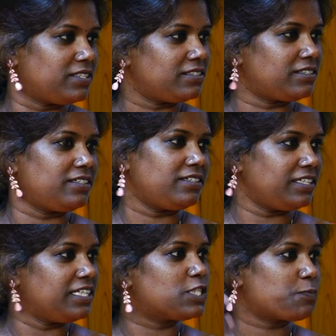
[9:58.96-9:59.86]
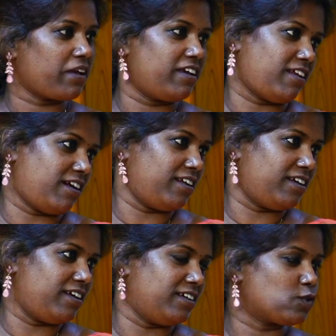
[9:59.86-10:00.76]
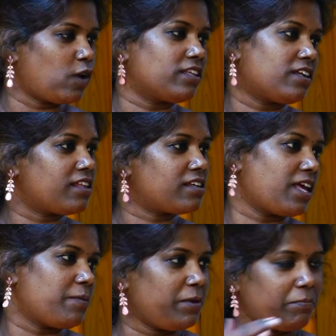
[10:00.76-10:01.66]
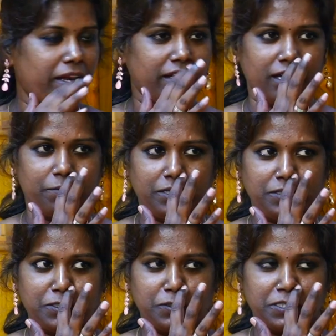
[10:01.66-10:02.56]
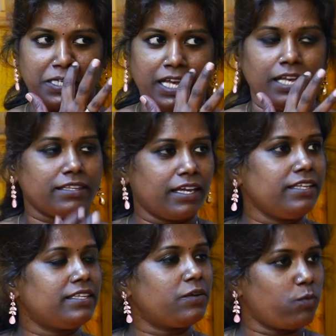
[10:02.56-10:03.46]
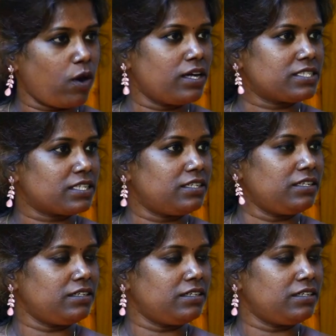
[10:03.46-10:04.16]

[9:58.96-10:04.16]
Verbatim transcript: வந்துட்டு இன்ஸ்பயர் ஆனேன் ஸோ அதனால தான் நான் இப்படி பண்ணேன் அப்படின்னு சொல்லிட்டு தென் தெர் வாஸ் அ